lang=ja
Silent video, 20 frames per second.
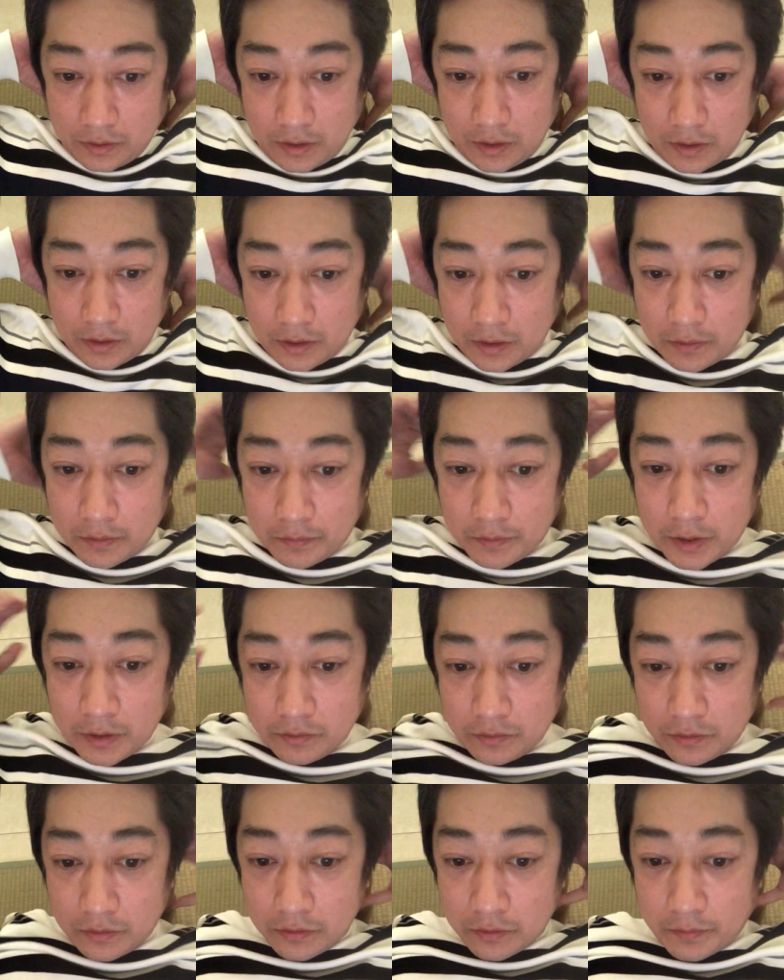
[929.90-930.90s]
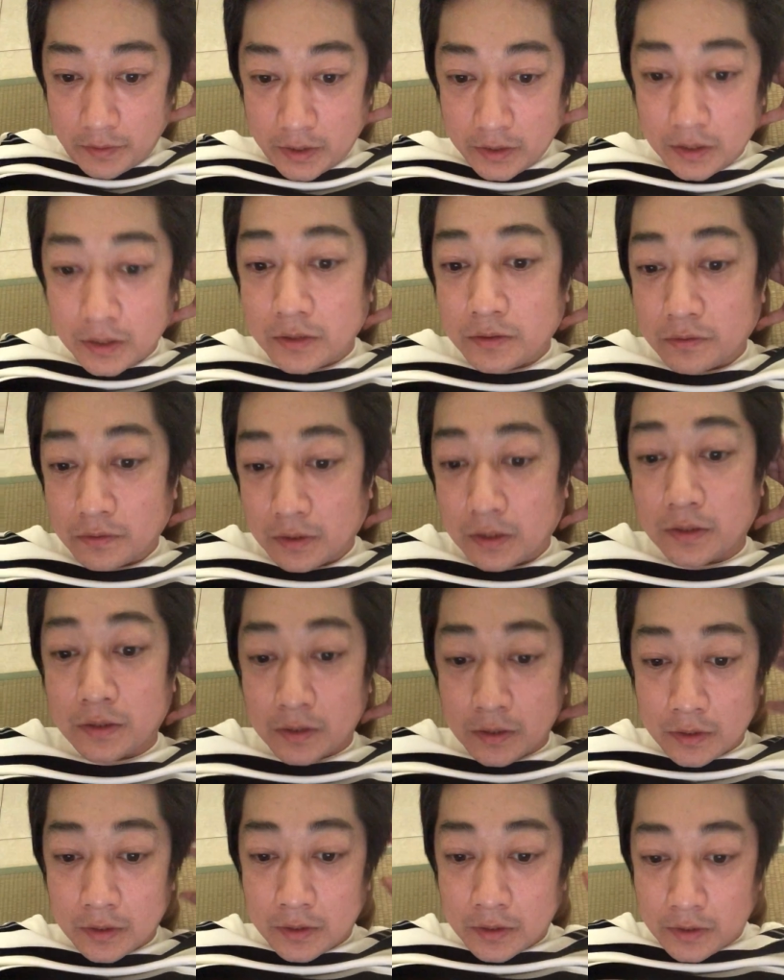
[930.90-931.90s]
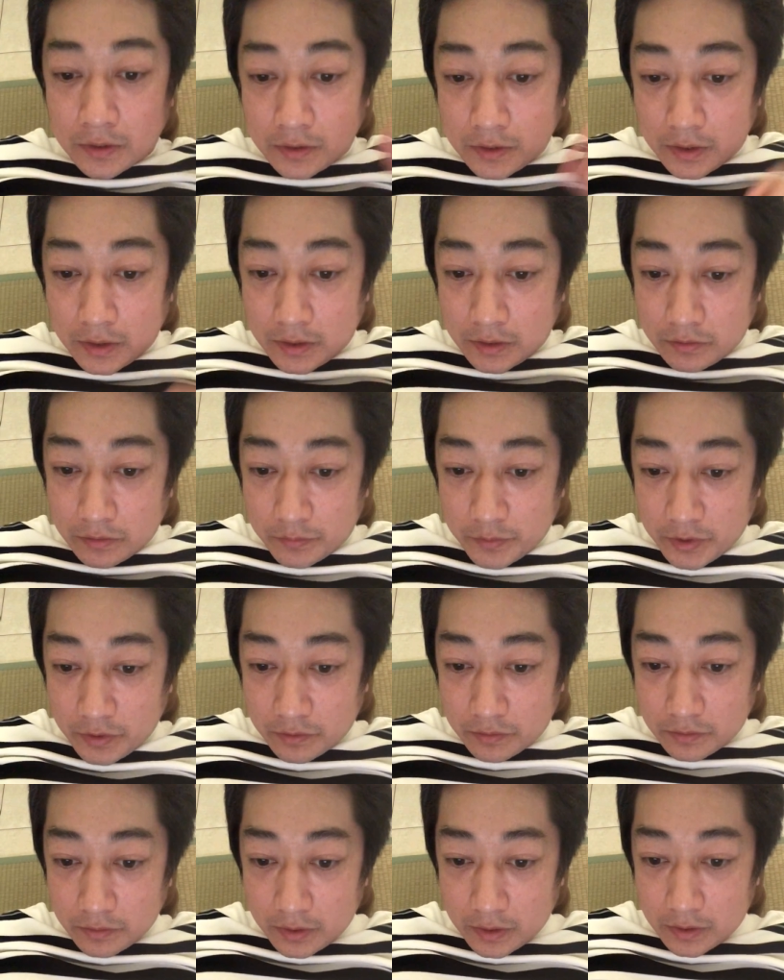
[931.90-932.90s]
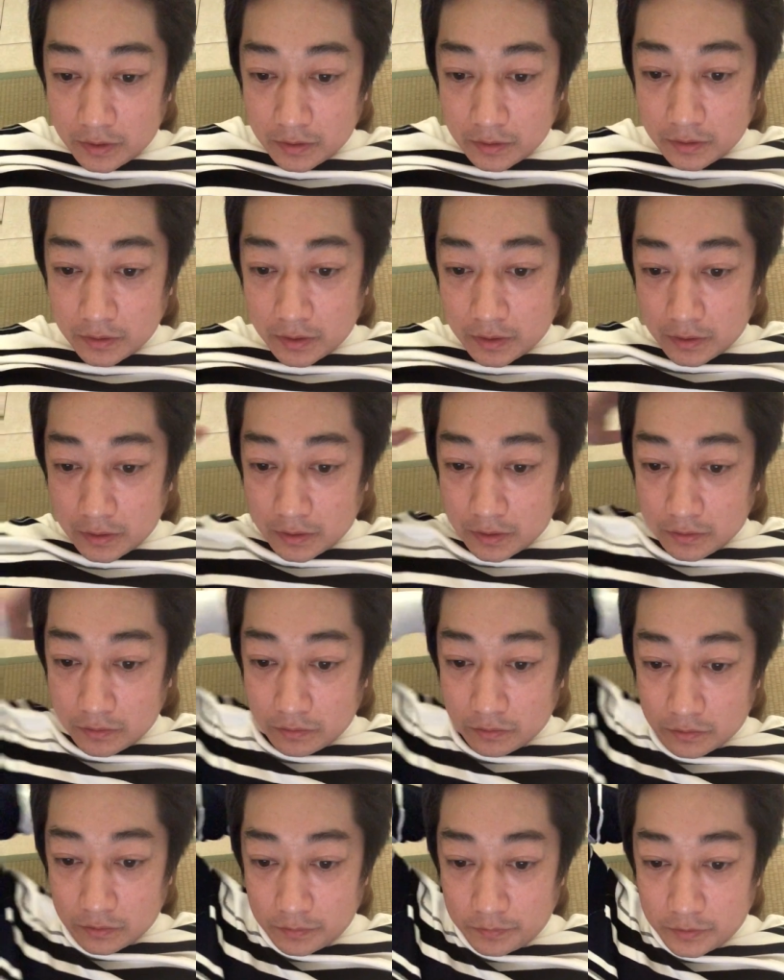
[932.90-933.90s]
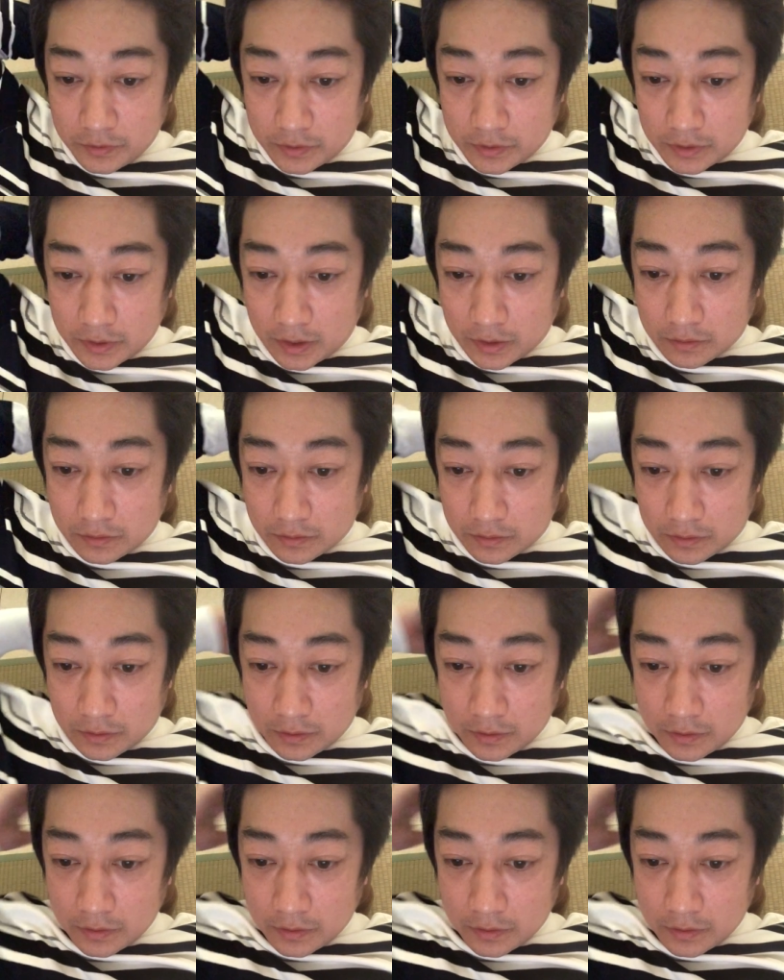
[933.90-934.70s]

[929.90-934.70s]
で、えー、メントールのバリエーションが製品の魅力で、えー、毒物学